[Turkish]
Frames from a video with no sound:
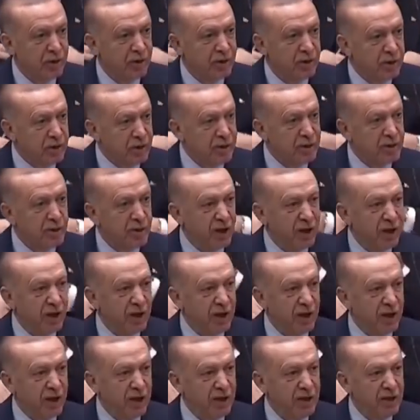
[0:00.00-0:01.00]

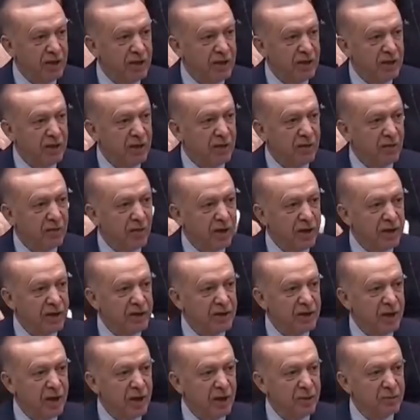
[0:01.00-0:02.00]
İnşallah
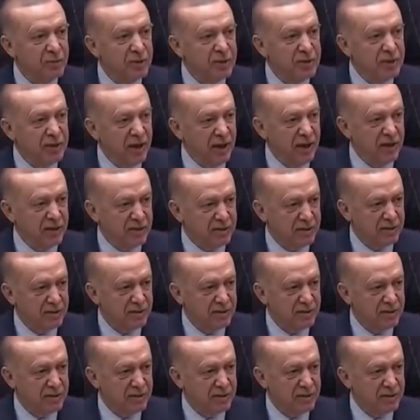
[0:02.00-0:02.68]
varacağımız yer